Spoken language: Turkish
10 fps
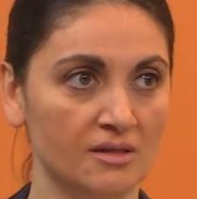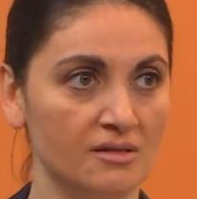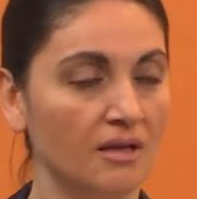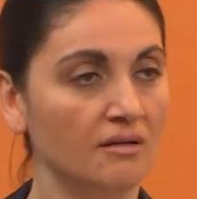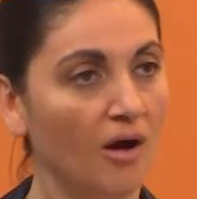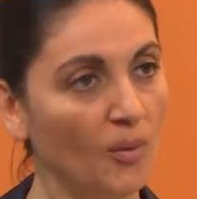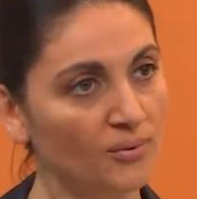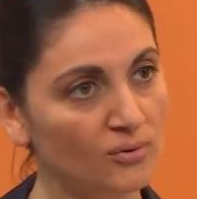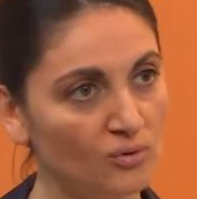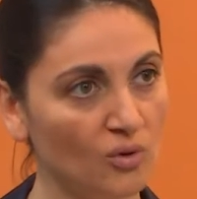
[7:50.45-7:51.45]
Sen ne
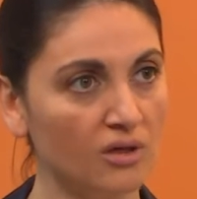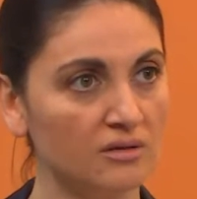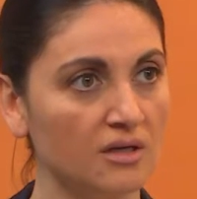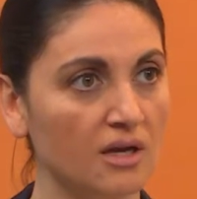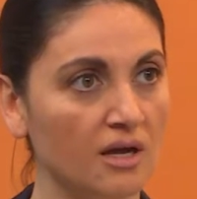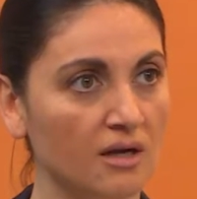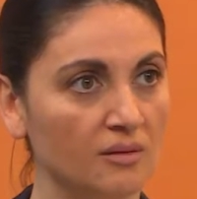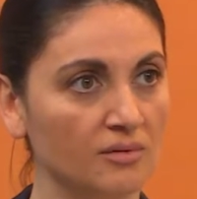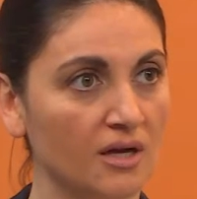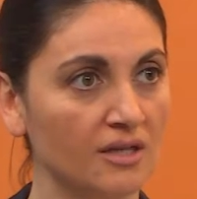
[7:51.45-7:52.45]
yapıyorsun o kadar
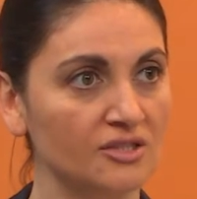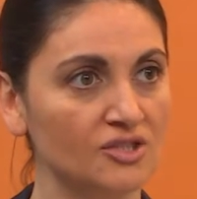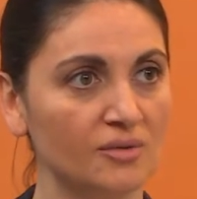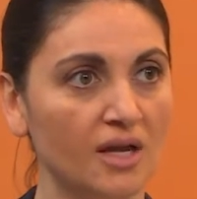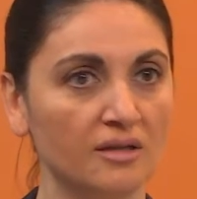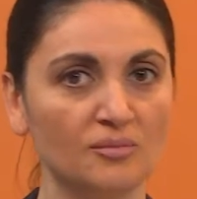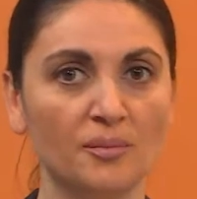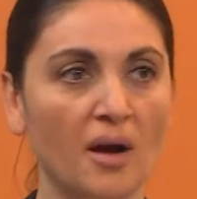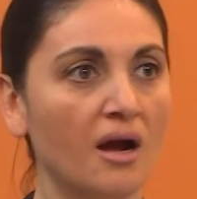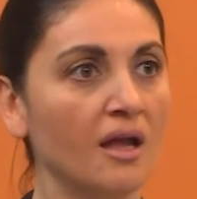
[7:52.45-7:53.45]
ayakkabı kardeşim? Yani
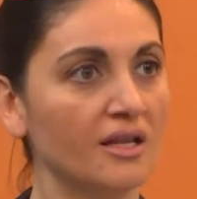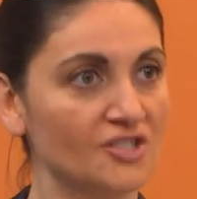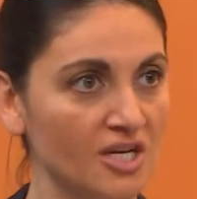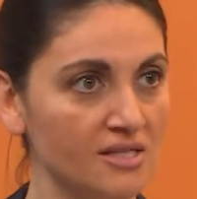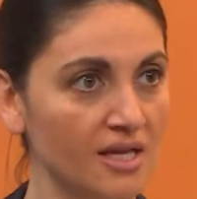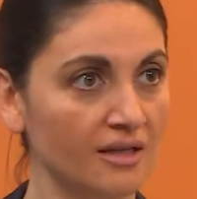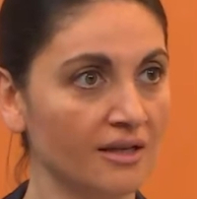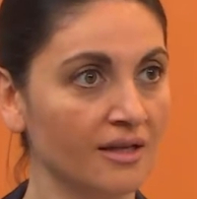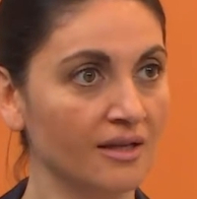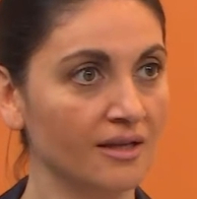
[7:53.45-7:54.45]
bir bakal açarsan
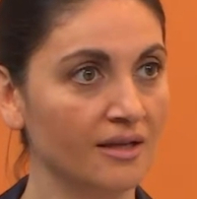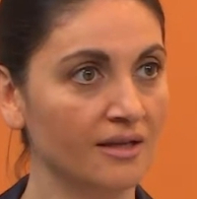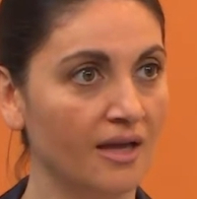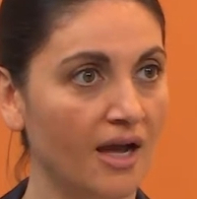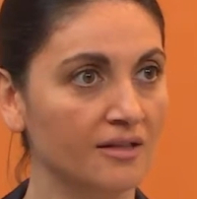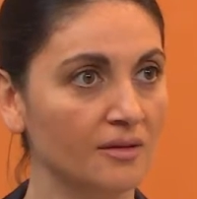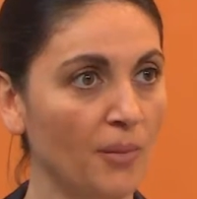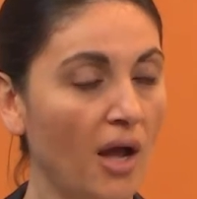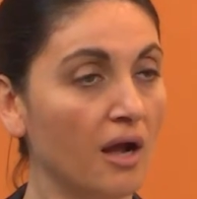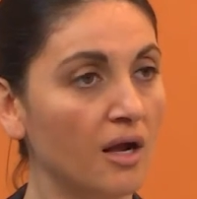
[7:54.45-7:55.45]
hmm. yani
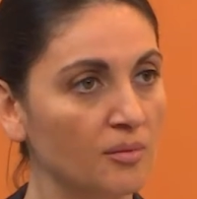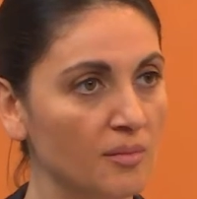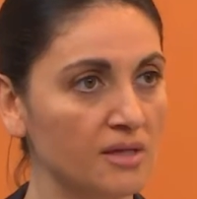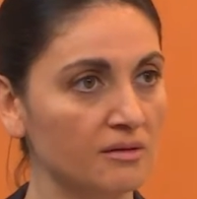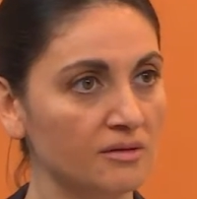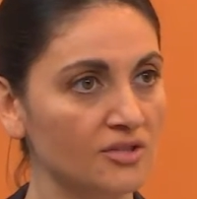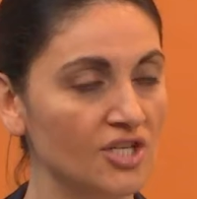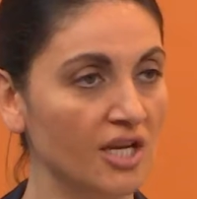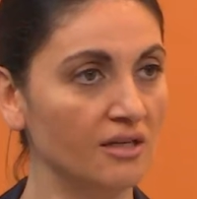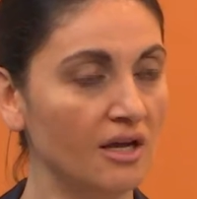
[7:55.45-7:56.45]
ayakkabıma
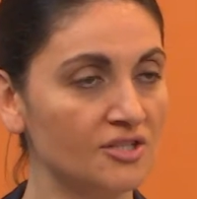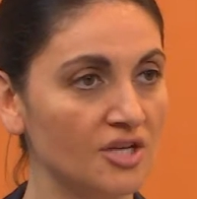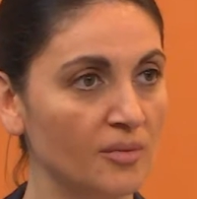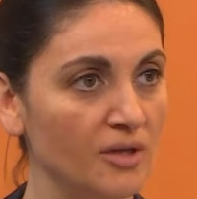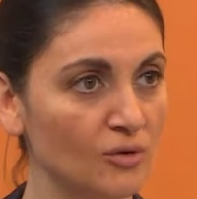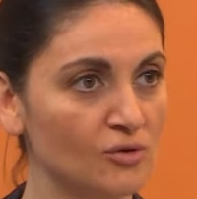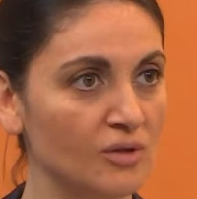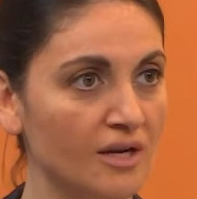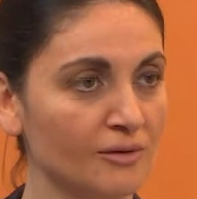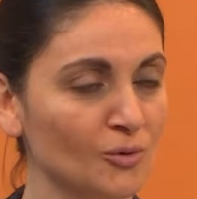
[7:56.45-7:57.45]
şeyini açabiliyorsun
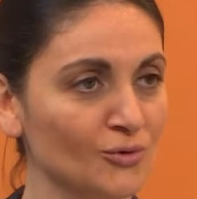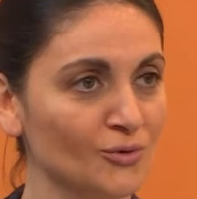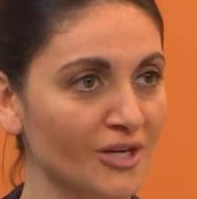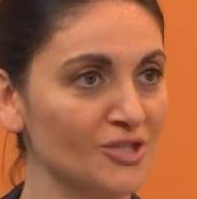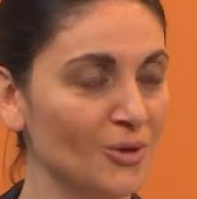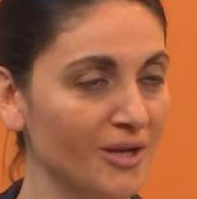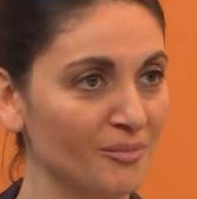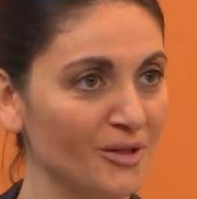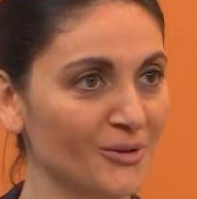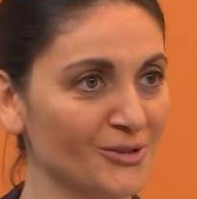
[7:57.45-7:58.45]
artık. Kunduracı
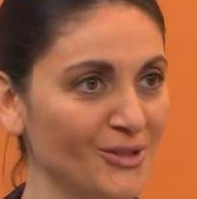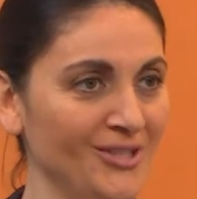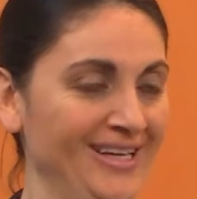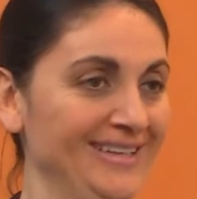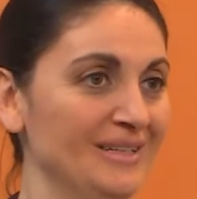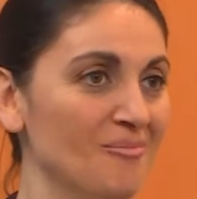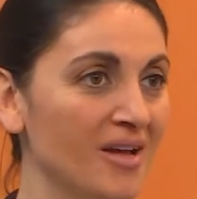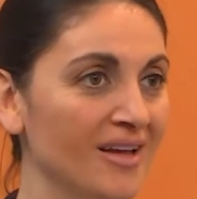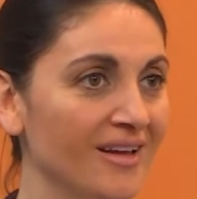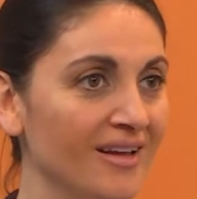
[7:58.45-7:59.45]
olabiliyorsun dedim.
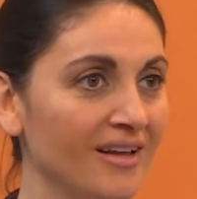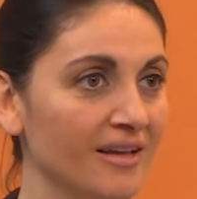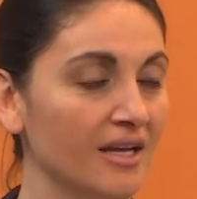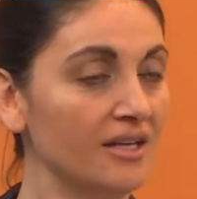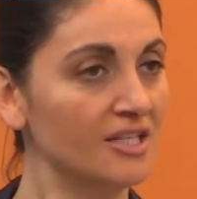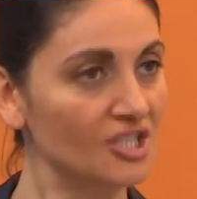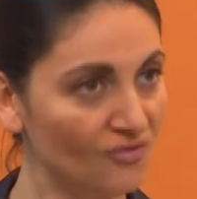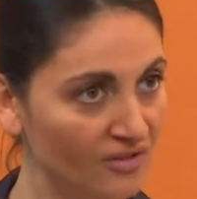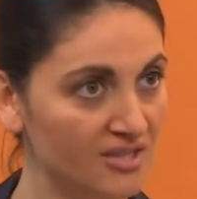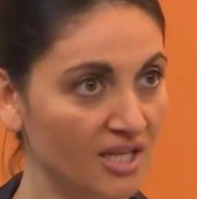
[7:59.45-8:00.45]
Evet. Yani
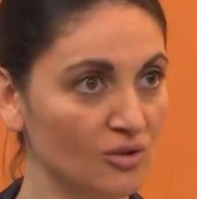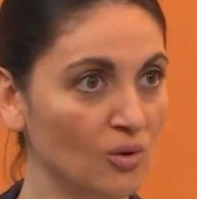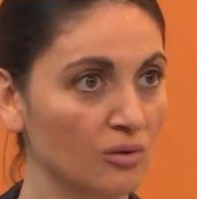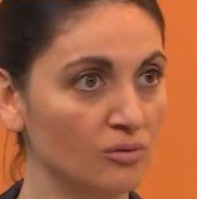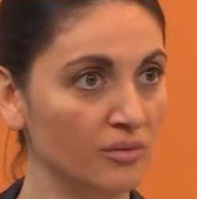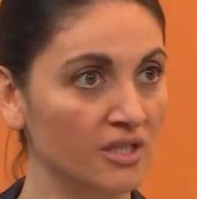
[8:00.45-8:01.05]
hiç fırsatın oldu mu?